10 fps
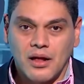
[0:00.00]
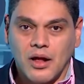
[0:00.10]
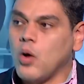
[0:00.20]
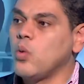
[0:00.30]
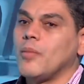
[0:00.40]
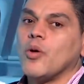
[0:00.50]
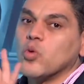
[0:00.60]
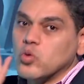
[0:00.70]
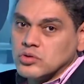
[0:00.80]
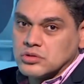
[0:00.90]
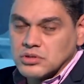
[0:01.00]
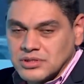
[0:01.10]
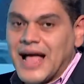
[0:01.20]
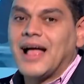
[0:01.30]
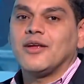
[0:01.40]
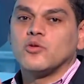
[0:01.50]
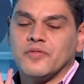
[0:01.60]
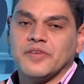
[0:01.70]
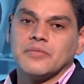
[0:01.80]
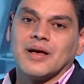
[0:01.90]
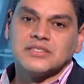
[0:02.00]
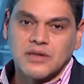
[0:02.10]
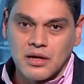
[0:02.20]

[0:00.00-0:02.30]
هو موجود نحن في مازق